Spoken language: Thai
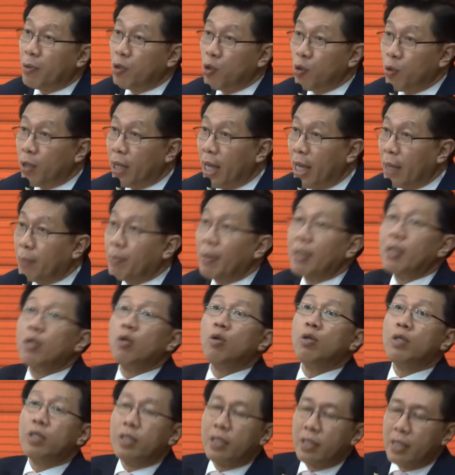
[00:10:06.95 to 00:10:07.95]
นโปรตุเกสไป
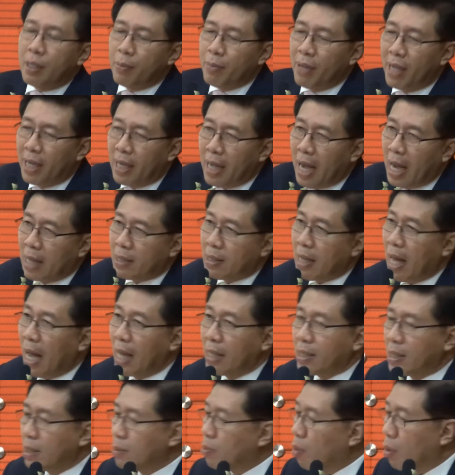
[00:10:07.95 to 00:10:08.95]
นู่นถึงอเมริกา
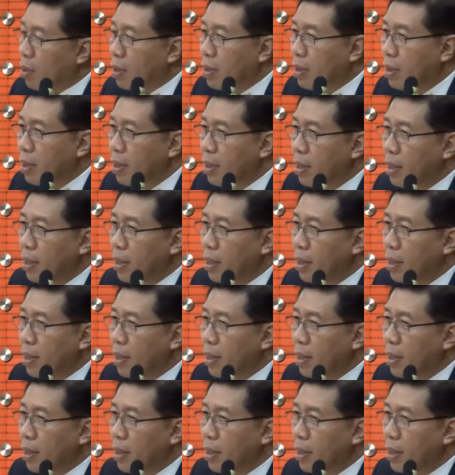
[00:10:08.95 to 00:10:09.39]
ใต้ซื้อหมด